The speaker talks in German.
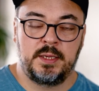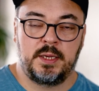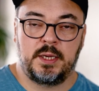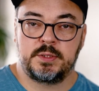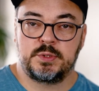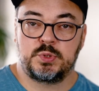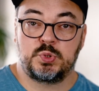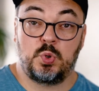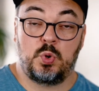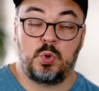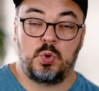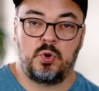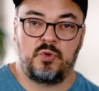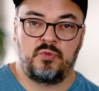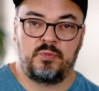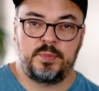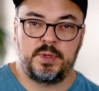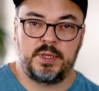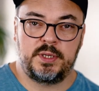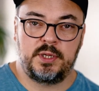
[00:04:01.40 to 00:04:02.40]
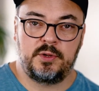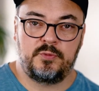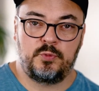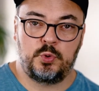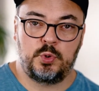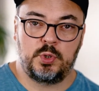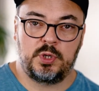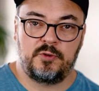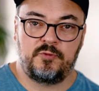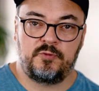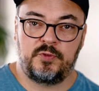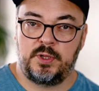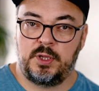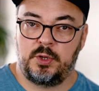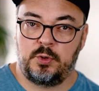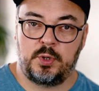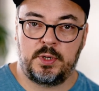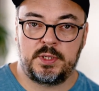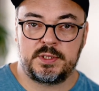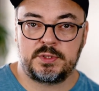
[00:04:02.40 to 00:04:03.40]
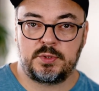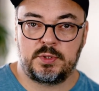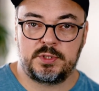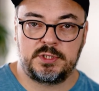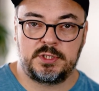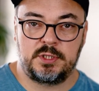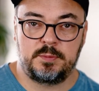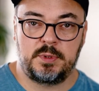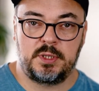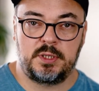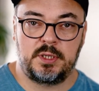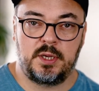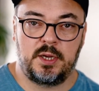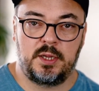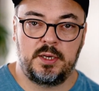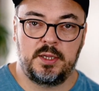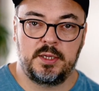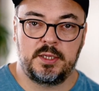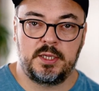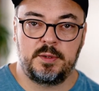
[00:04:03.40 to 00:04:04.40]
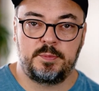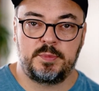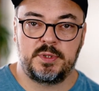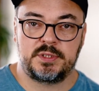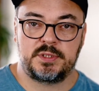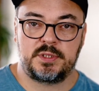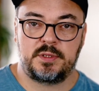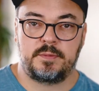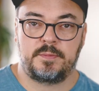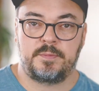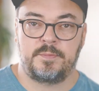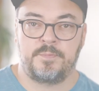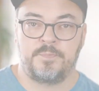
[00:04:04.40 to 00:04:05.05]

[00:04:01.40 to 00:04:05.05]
kannst du auch Offenblende fotografieren und hast trotzdem geniale Ergebnisse.